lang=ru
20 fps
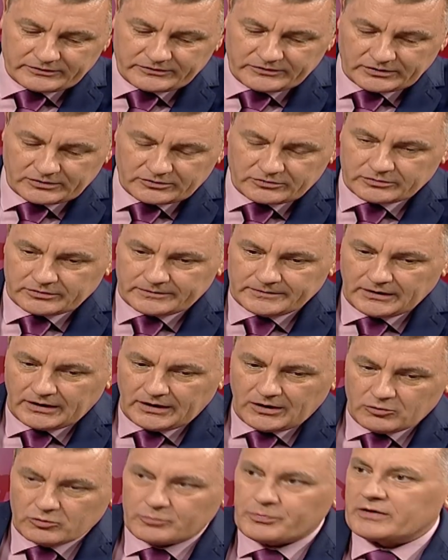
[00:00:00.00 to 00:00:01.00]
и те, кто
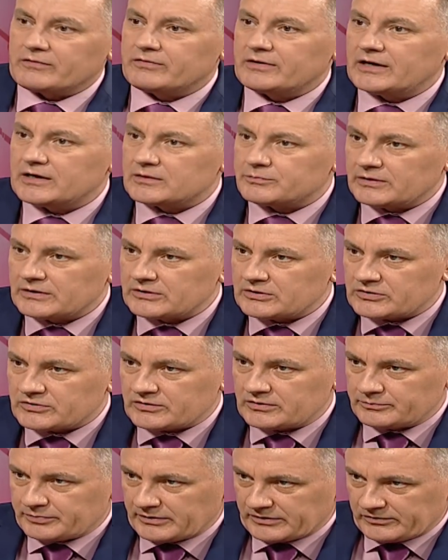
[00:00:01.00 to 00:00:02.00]
управляет
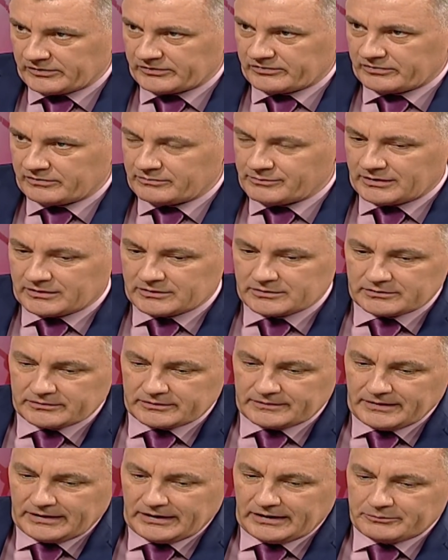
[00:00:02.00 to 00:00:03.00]
политическими процессами в Молдове,